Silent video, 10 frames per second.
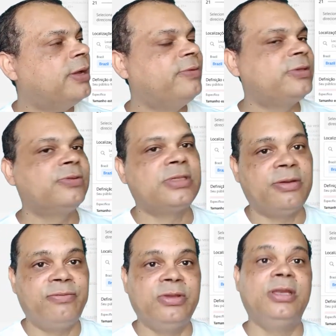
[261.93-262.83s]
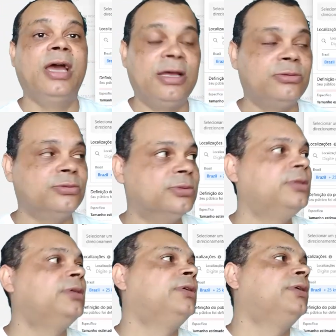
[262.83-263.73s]
Às vezes você é
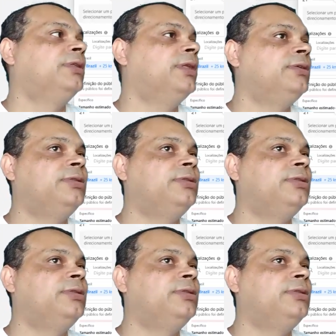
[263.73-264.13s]
afiliado, né,